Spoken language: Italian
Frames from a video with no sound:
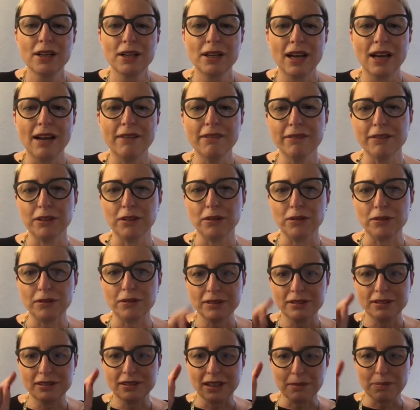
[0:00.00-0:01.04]
avevano,
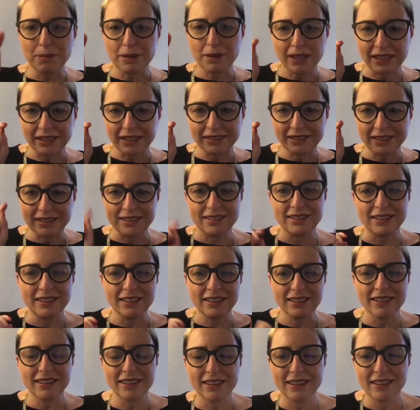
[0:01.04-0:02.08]
tra
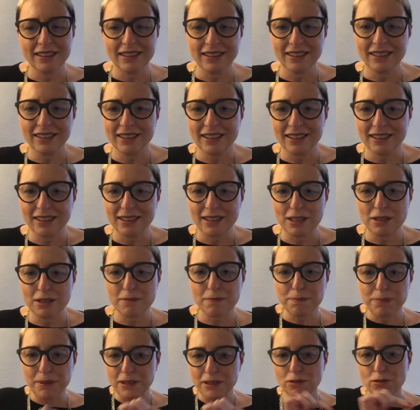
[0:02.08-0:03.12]
parentesi, eh,
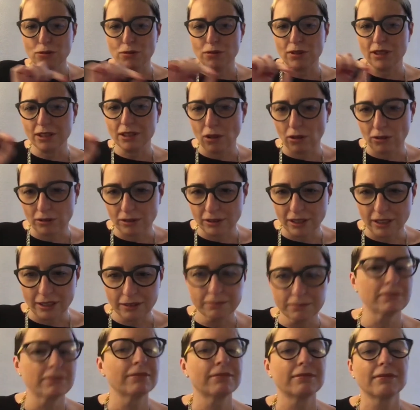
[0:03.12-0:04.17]
per sole
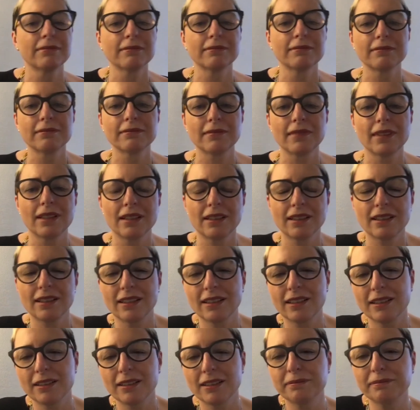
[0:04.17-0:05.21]
donne.
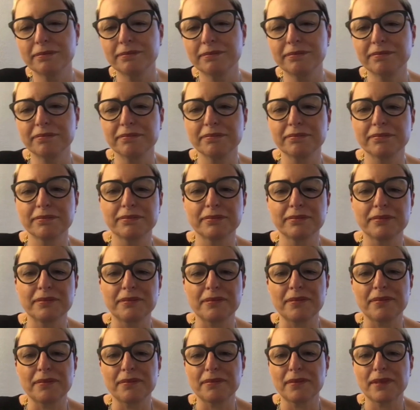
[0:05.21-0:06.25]
Um,
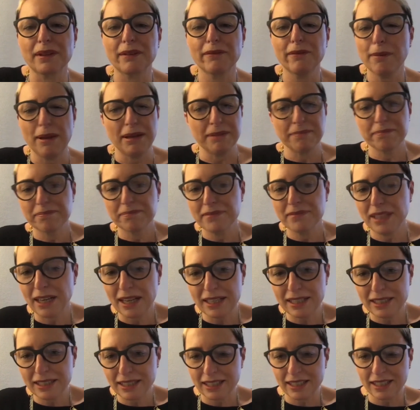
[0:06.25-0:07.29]
Vabbè,
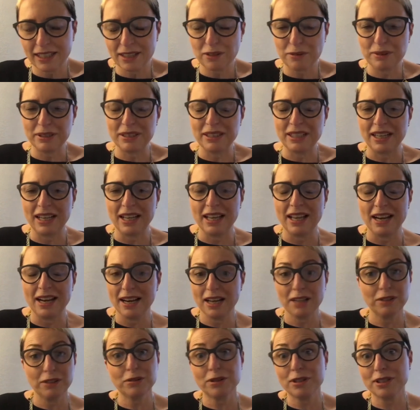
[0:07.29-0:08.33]
direi che, come dire, la
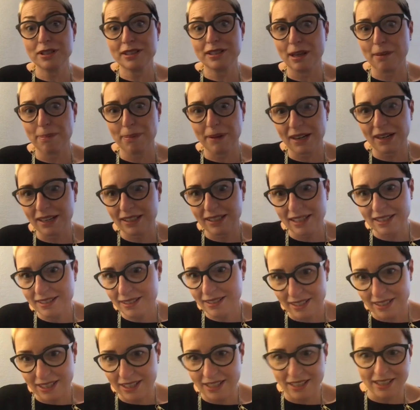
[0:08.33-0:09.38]
notizia parla da
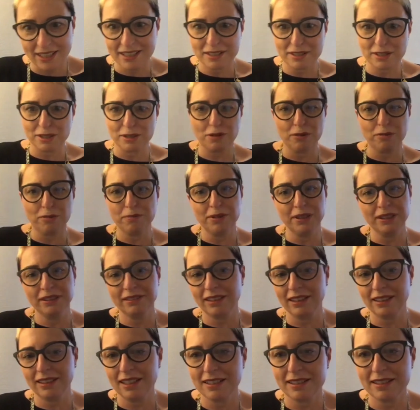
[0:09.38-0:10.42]
sé e si
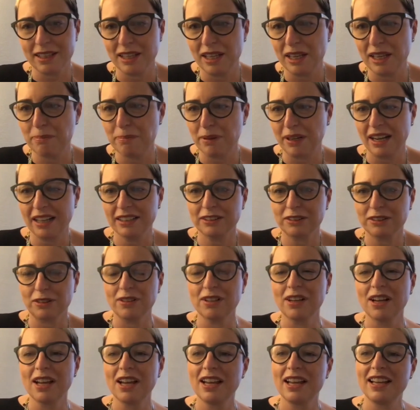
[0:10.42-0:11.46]
commenta da sé,
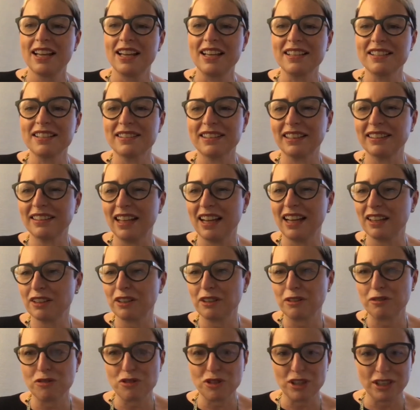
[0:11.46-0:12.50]
peraltro è stata
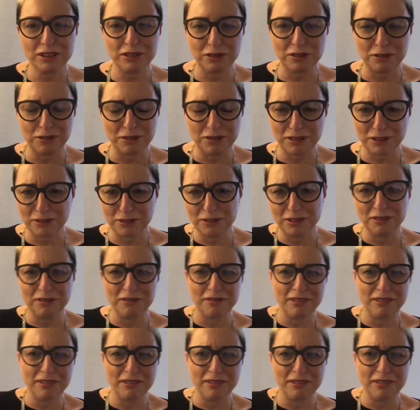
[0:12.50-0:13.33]
anche oggetto, credo, di un